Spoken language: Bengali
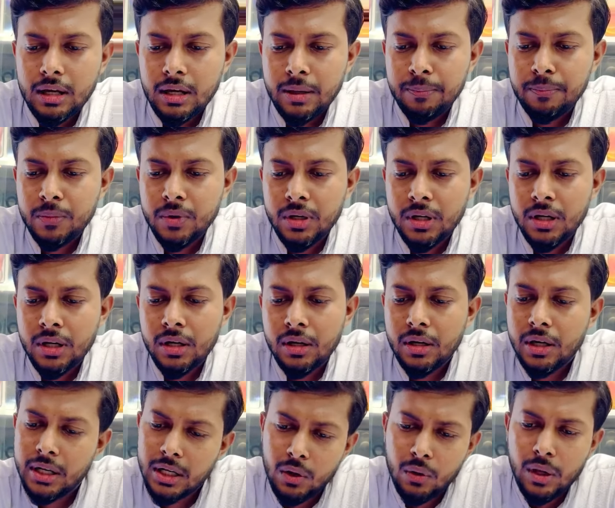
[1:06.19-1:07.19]
আপনার
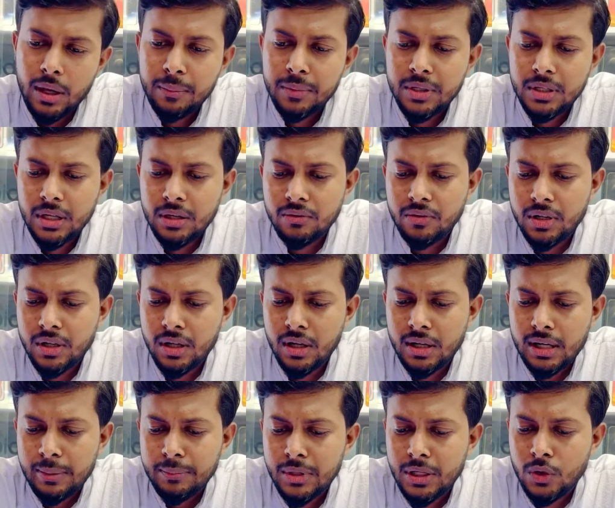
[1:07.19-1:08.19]
এটাও আমেরিকান ভেরিয়েন্ট
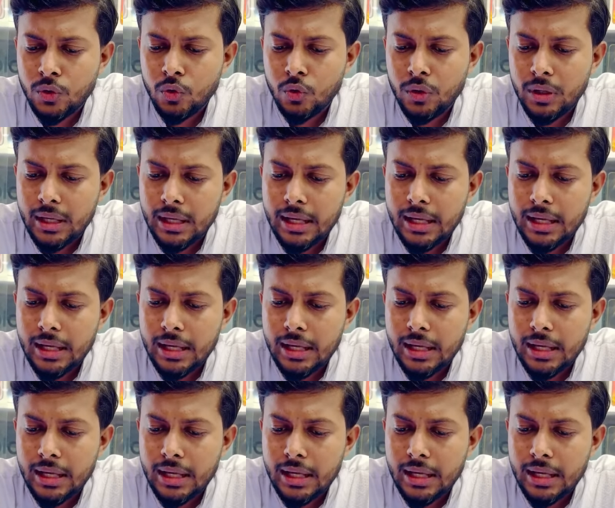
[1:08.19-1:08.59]
আমি একটু